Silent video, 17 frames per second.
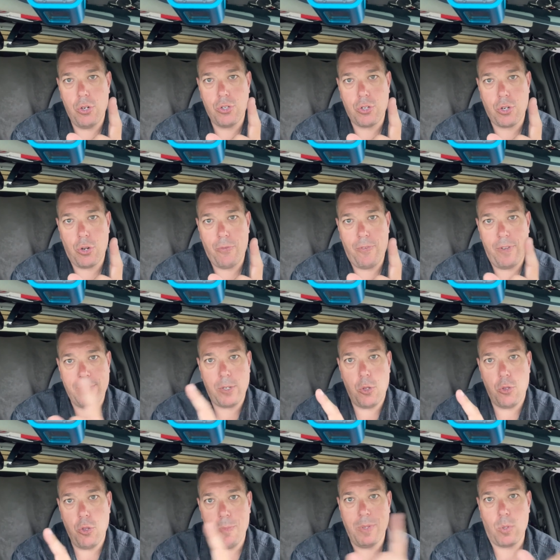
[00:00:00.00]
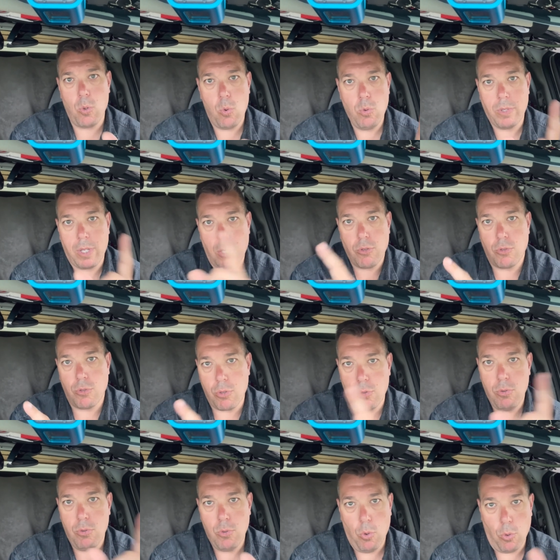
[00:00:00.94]
je faisais un demi-tour dans une
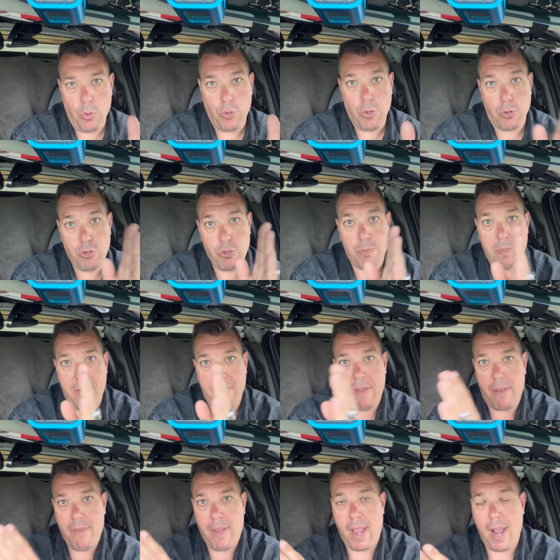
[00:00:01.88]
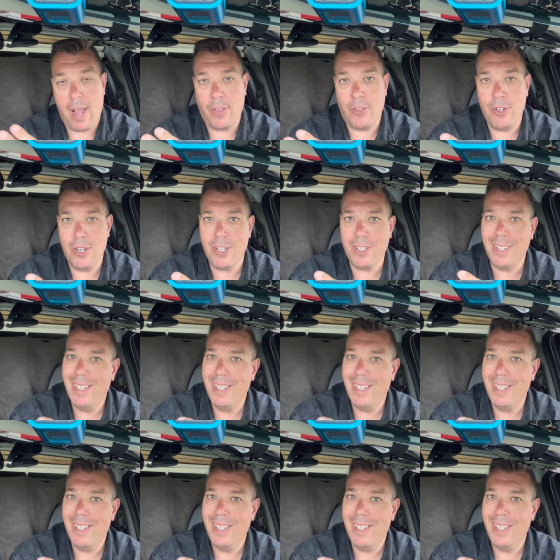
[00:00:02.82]
rue au lieu de juste me les faire faire en ordre.